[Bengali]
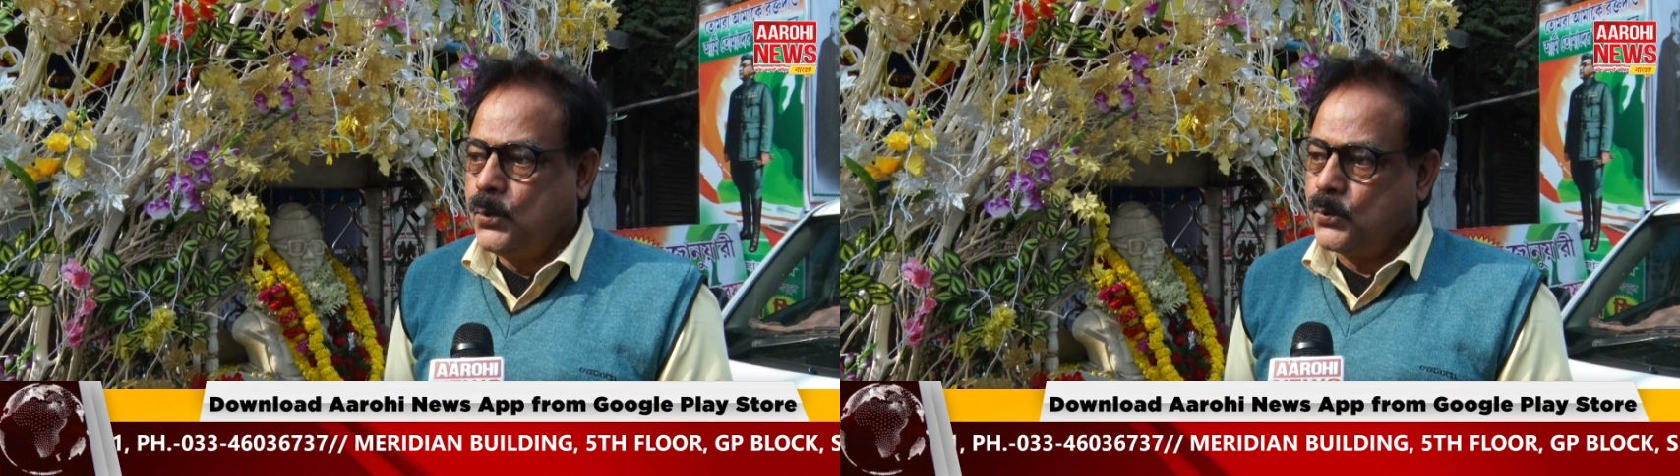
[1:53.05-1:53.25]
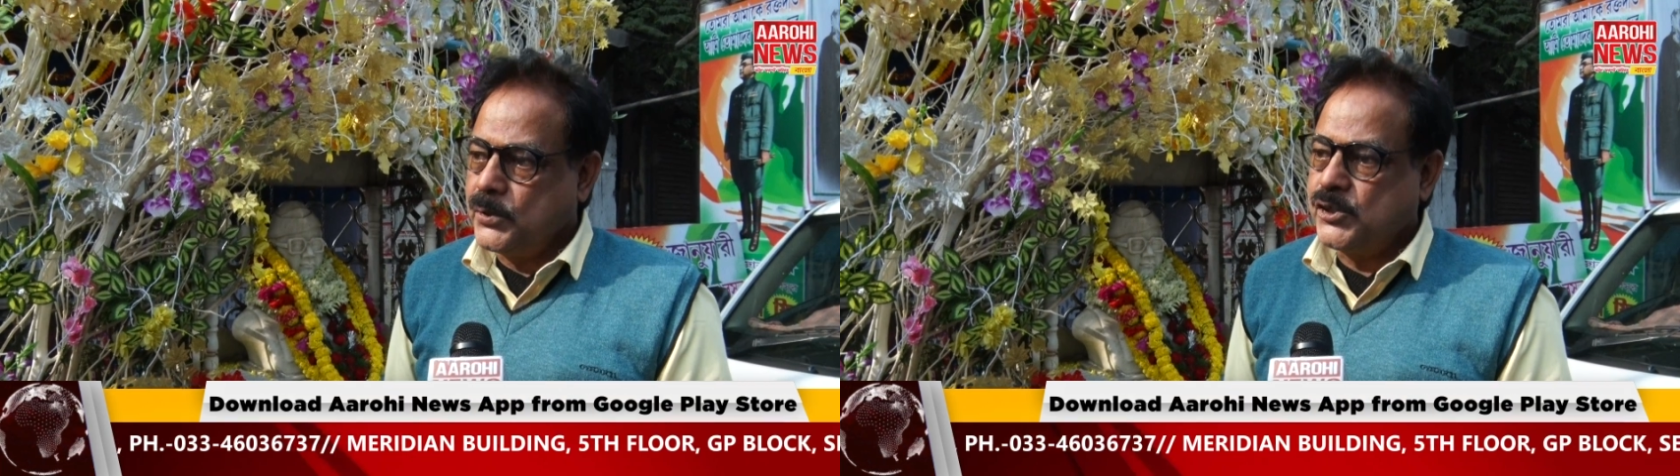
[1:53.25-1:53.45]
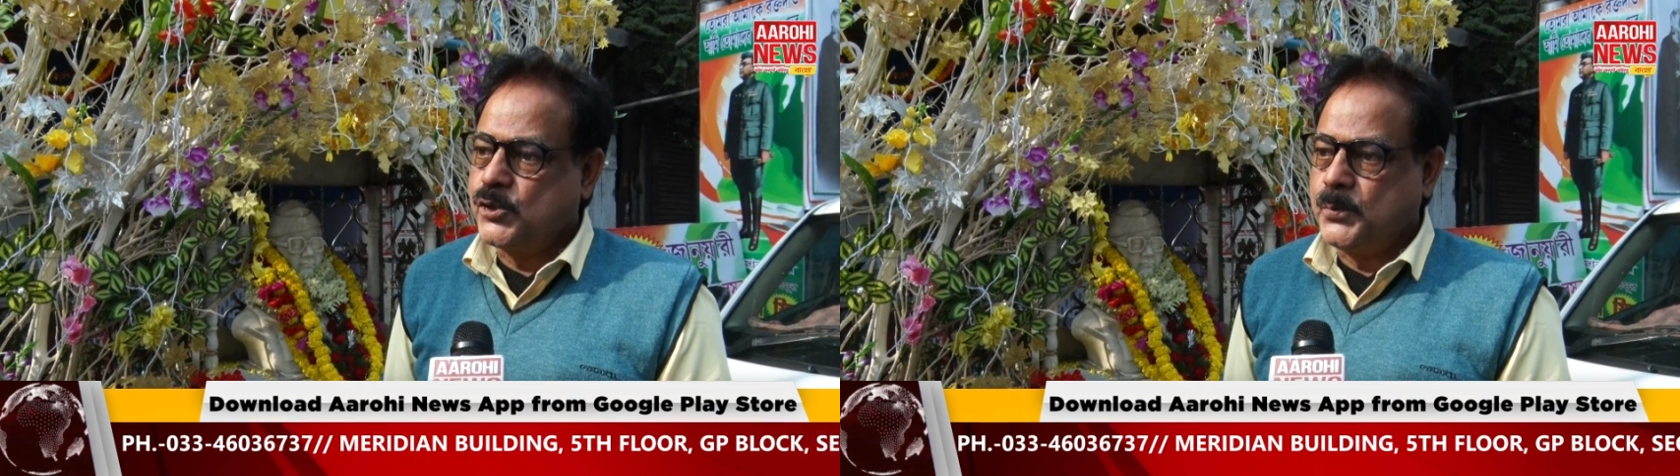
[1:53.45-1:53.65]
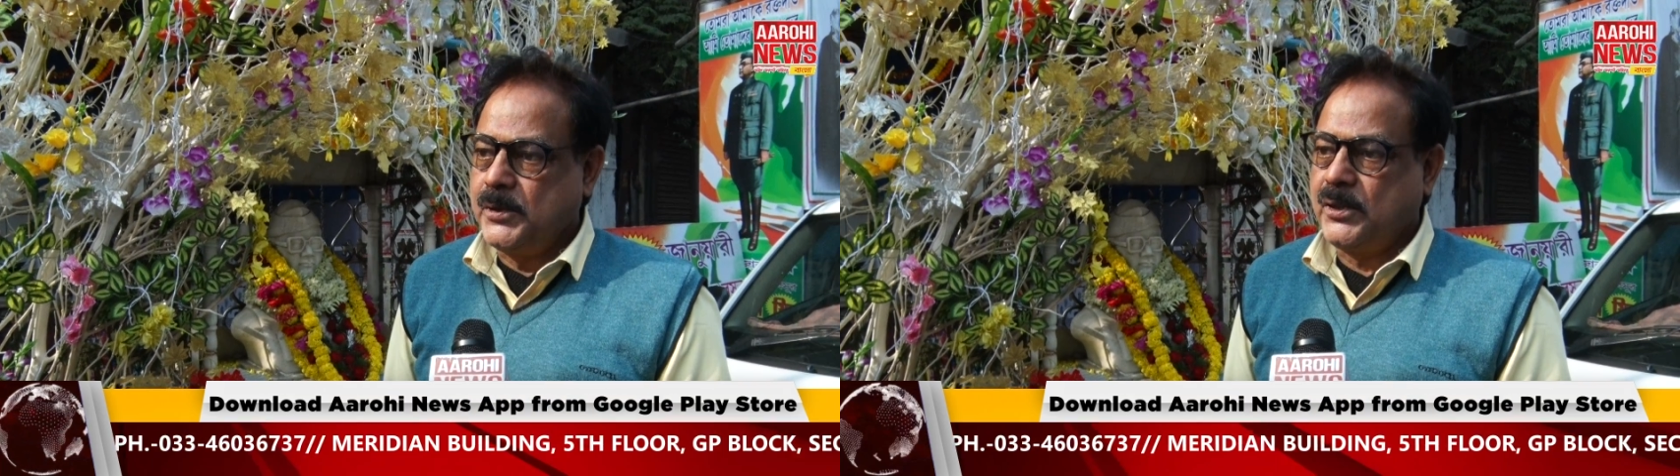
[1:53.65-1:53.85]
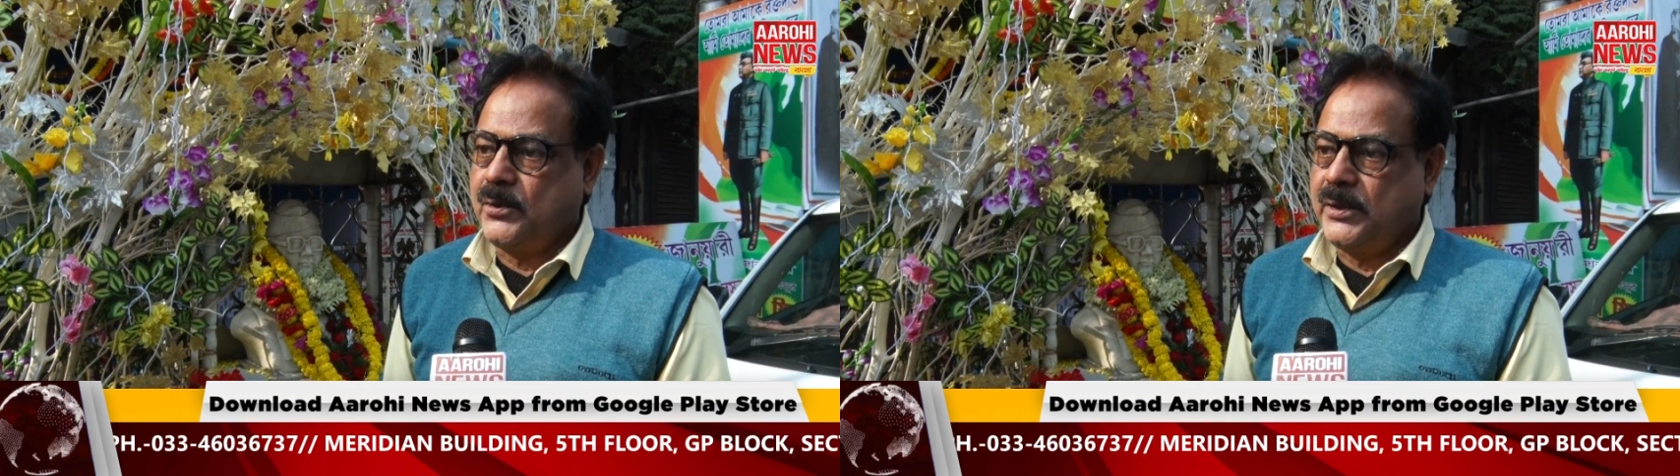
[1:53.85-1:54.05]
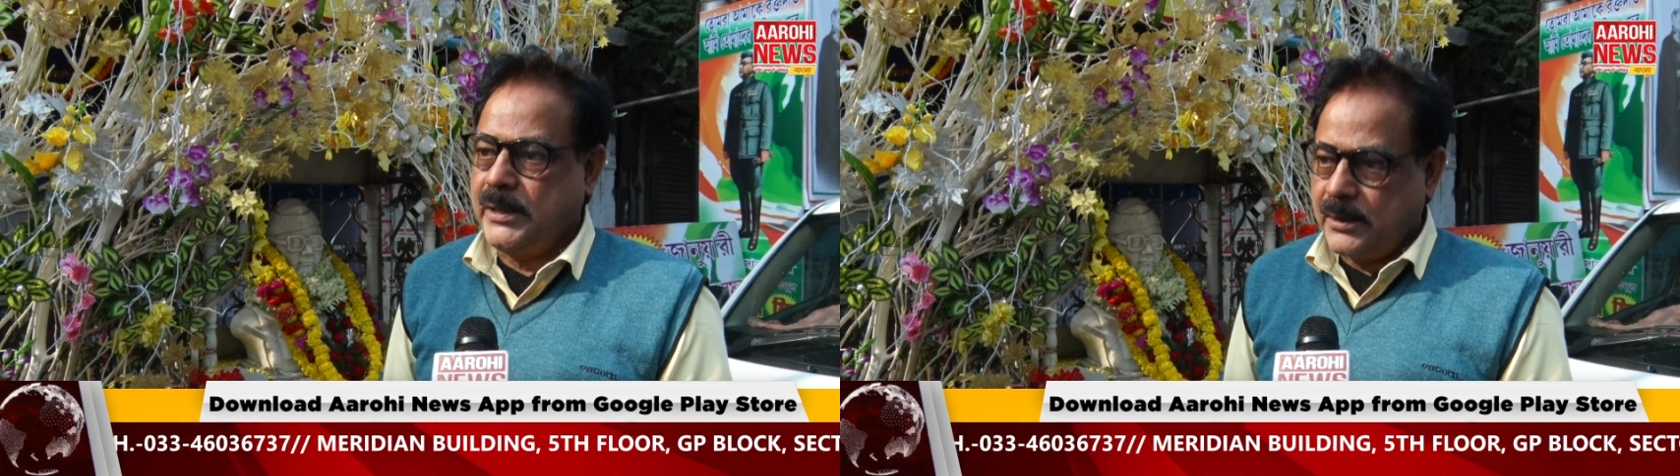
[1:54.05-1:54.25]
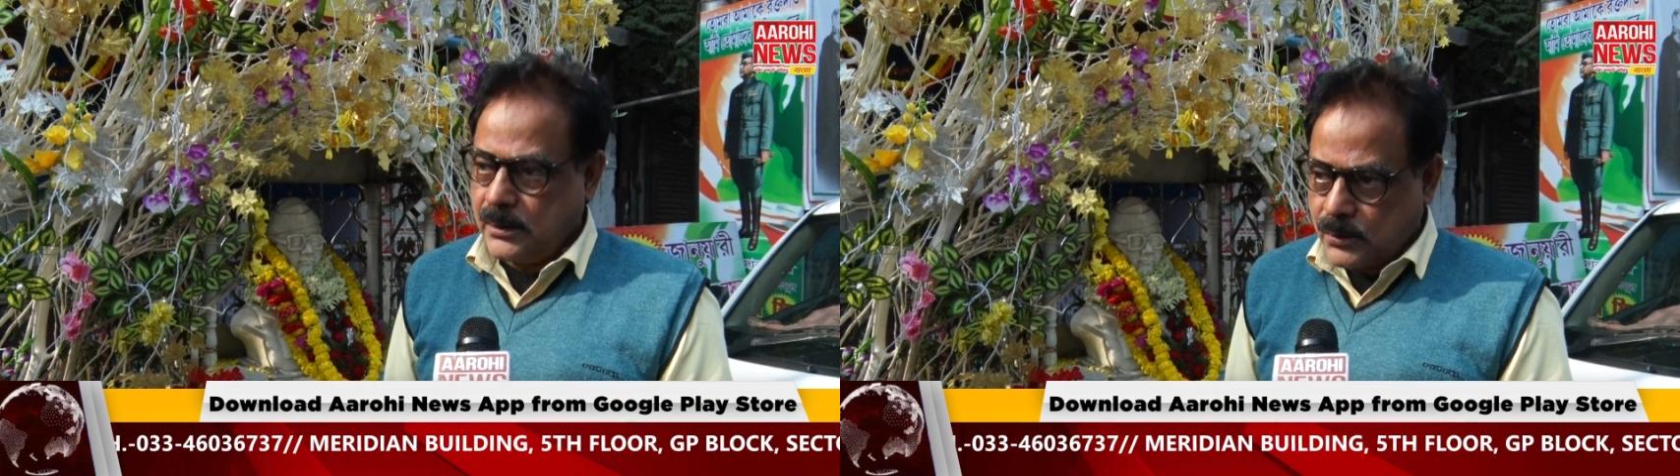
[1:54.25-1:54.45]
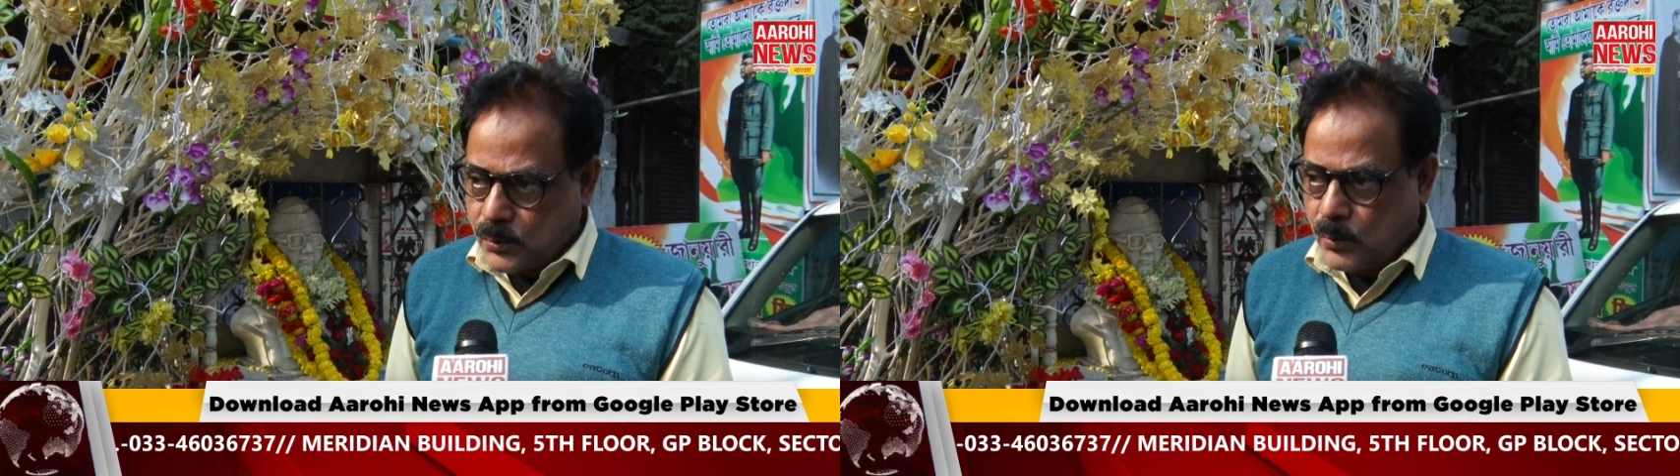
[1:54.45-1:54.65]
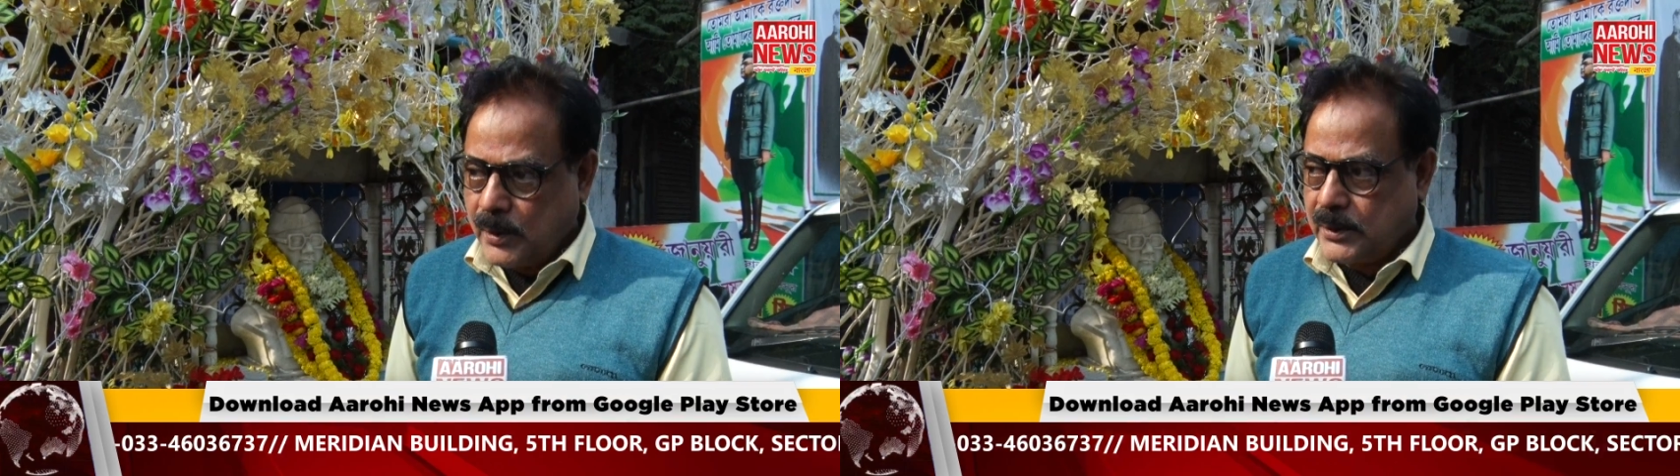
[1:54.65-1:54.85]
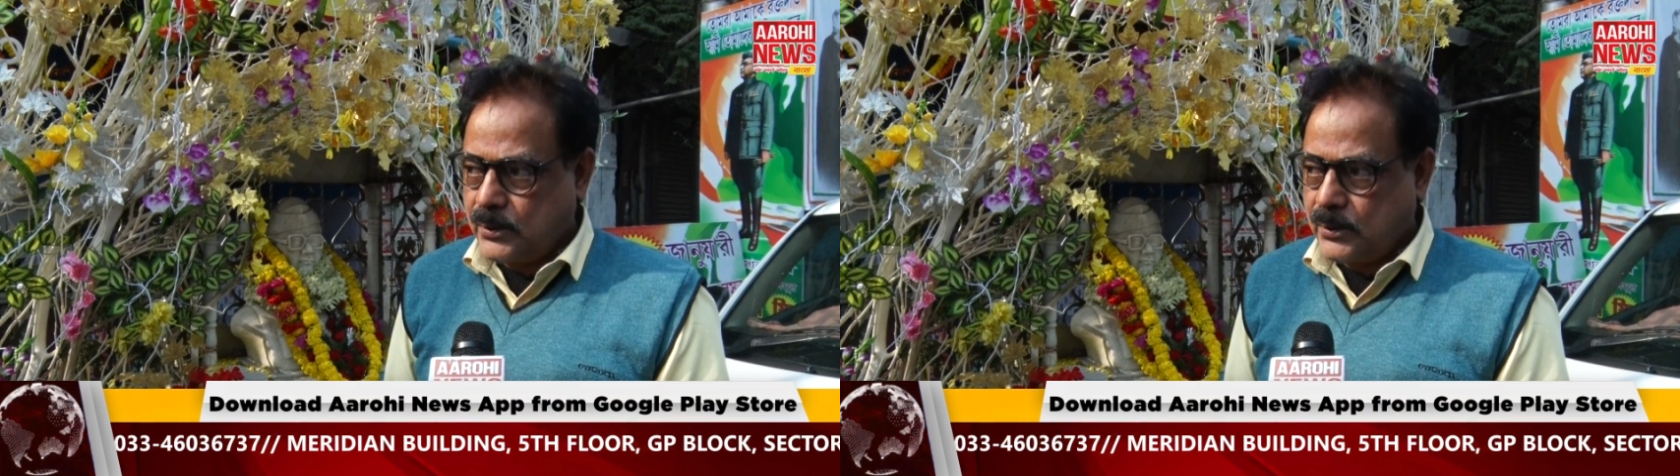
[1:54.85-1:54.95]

উনি চুবড়িতে করে ঠুঙাতে